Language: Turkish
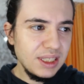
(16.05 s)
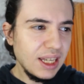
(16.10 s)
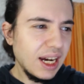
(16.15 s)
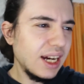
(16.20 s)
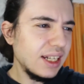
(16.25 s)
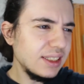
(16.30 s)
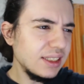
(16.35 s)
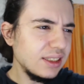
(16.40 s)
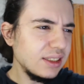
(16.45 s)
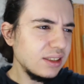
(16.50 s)

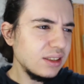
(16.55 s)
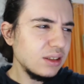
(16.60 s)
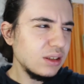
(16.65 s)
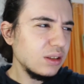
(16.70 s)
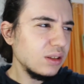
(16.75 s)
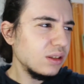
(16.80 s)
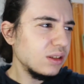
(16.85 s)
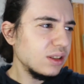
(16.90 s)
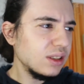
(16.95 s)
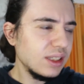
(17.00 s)
yani
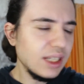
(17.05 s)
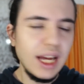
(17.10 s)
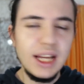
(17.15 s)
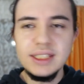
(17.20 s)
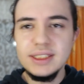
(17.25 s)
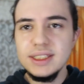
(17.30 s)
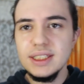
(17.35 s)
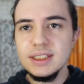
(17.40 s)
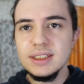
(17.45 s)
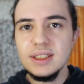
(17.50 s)

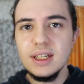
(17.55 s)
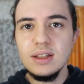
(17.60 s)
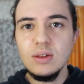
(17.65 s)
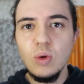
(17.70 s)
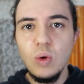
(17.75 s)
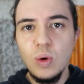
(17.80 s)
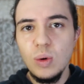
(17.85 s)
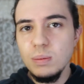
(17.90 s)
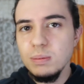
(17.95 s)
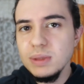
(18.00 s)
gerçekten
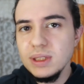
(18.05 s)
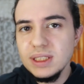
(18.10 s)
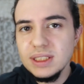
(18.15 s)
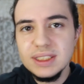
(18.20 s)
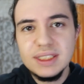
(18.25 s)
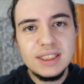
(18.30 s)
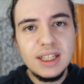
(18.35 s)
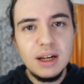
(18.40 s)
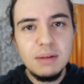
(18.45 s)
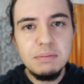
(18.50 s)
10 bin
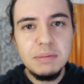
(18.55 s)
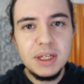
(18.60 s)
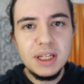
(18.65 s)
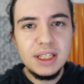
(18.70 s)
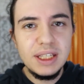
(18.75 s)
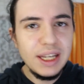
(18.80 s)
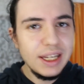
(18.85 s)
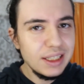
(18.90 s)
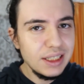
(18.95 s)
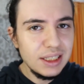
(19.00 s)

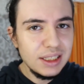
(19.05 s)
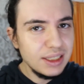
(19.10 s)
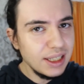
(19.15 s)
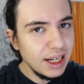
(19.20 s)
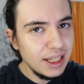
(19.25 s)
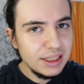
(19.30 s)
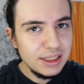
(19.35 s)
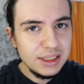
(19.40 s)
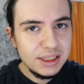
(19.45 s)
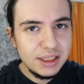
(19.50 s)
izlenmeye
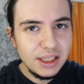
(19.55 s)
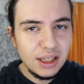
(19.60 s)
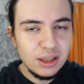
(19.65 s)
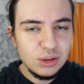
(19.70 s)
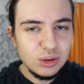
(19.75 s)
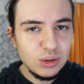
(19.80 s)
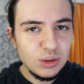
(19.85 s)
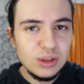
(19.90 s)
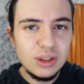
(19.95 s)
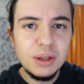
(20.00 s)

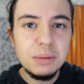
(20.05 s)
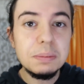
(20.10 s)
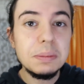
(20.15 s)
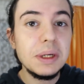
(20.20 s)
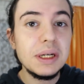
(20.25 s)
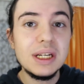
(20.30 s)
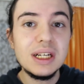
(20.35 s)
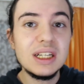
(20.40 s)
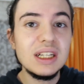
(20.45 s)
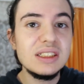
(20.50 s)
geldikten sonra
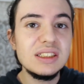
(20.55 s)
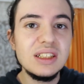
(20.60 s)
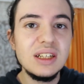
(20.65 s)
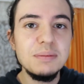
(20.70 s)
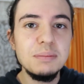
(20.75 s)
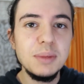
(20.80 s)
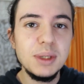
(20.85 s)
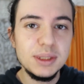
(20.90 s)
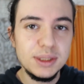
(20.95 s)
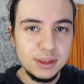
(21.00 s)
para
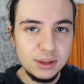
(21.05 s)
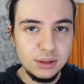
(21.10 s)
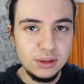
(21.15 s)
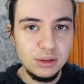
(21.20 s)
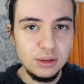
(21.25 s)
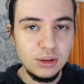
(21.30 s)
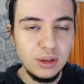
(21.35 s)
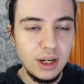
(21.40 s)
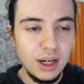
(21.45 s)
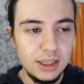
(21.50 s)
kazanma
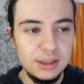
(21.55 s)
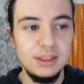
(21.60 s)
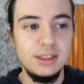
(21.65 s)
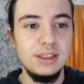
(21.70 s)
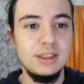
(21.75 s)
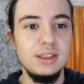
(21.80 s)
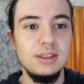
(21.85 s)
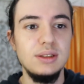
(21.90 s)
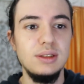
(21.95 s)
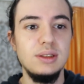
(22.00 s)
açılıyor.
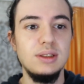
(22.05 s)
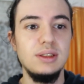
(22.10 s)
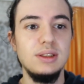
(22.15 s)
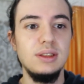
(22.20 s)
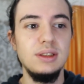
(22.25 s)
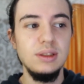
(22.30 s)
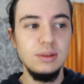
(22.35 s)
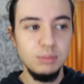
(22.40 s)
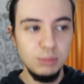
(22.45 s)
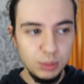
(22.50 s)
Hani
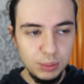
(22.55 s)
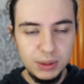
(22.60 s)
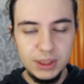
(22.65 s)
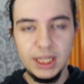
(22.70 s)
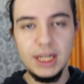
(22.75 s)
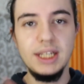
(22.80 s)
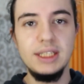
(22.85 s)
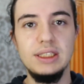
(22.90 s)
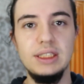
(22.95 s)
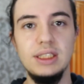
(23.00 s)
bu bir
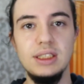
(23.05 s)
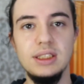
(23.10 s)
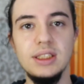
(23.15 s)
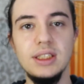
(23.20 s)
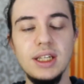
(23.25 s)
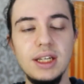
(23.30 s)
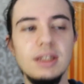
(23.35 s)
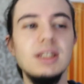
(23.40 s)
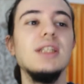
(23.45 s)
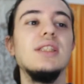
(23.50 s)

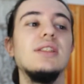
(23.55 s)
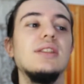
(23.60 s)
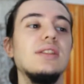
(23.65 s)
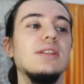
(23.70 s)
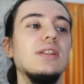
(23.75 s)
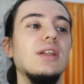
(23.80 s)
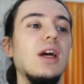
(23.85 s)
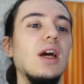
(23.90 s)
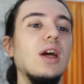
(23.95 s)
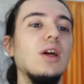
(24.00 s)
gerçek evet.
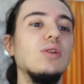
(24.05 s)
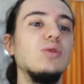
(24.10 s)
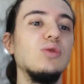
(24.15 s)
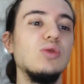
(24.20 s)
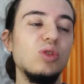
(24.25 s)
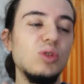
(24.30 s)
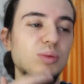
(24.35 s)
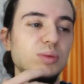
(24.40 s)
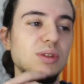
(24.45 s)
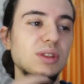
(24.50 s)

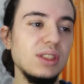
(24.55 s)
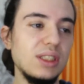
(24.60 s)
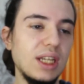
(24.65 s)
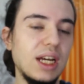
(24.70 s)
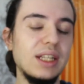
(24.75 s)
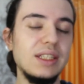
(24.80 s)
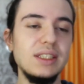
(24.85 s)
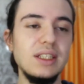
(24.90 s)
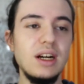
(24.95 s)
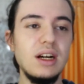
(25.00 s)
YouTube'un
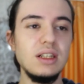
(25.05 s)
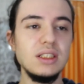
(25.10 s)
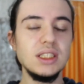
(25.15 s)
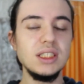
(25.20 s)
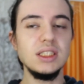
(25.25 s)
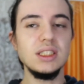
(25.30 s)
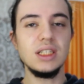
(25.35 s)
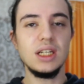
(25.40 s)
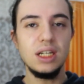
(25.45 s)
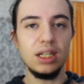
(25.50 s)
kendi
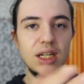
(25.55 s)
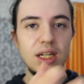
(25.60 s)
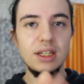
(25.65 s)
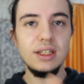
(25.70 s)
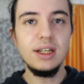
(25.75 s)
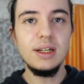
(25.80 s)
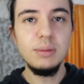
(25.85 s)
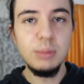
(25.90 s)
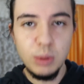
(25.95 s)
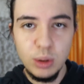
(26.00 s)
aldığı
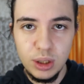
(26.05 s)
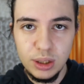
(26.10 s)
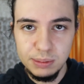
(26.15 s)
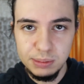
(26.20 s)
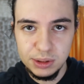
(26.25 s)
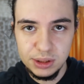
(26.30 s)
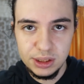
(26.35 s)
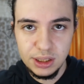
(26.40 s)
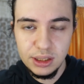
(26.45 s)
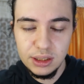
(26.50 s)
kararlar
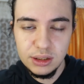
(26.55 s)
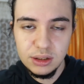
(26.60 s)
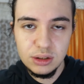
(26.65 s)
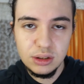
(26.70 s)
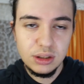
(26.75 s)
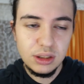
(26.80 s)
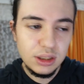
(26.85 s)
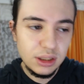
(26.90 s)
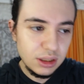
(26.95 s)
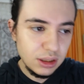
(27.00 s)
böyle bir şey.
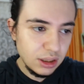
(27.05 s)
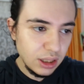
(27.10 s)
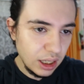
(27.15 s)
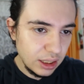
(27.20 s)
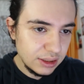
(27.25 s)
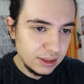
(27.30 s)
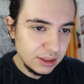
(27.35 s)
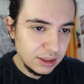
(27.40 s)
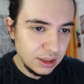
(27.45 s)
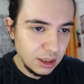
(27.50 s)
Ee,
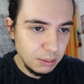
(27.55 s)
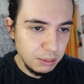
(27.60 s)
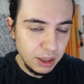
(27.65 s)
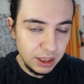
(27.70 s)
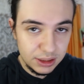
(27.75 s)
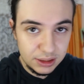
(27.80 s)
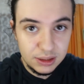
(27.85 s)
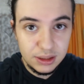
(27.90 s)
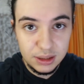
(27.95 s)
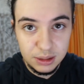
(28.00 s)
aslında
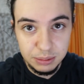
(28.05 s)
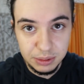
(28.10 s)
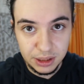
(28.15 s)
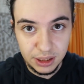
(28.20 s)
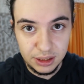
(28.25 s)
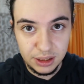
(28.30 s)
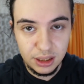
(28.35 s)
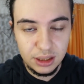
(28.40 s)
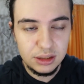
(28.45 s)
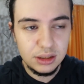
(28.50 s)
mantıklı bir
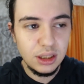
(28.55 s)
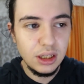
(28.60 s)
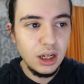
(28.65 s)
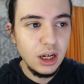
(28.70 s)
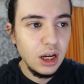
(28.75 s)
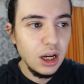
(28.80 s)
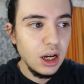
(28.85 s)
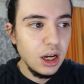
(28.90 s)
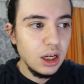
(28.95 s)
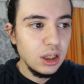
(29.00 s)
karar.
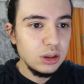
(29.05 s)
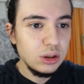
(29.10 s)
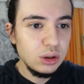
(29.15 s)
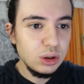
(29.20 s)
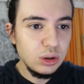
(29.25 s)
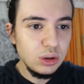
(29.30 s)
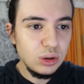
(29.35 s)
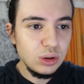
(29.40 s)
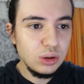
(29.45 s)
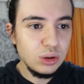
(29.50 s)

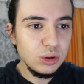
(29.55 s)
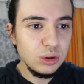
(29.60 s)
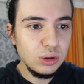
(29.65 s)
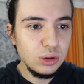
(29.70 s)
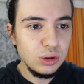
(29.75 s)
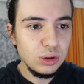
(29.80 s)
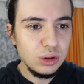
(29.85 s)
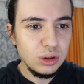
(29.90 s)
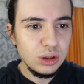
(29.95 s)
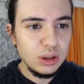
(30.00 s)

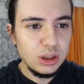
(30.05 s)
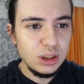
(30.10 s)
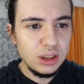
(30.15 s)
Çünkü